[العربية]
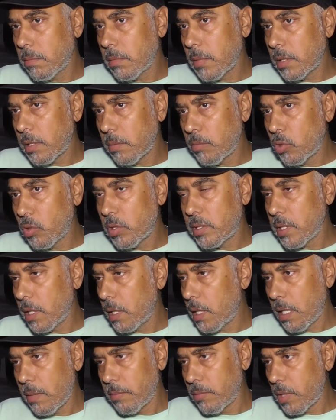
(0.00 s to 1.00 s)
كانت عم درس
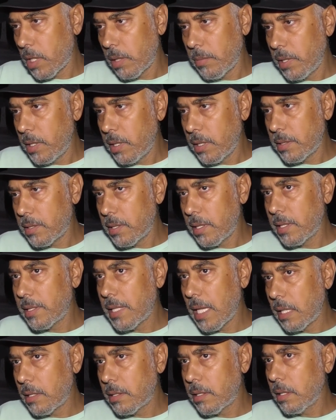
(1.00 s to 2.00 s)
اعلام طالبه هي سنه
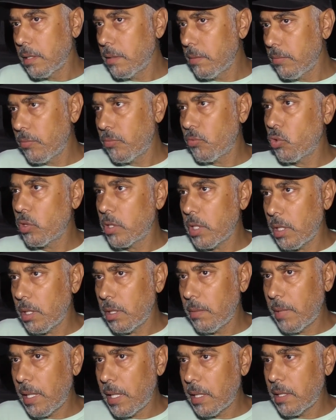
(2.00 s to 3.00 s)
ثالثه افتتح
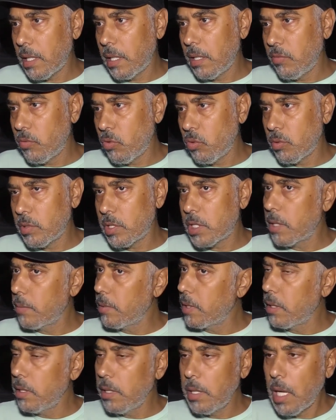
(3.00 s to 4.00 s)
المعهد العالي للفنون
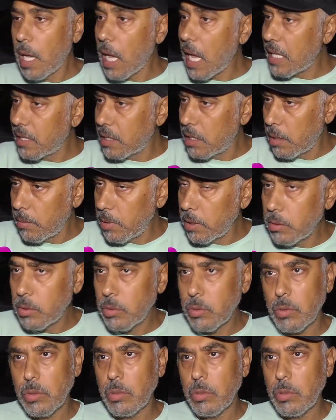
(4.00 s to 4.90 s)
السامعية قدمت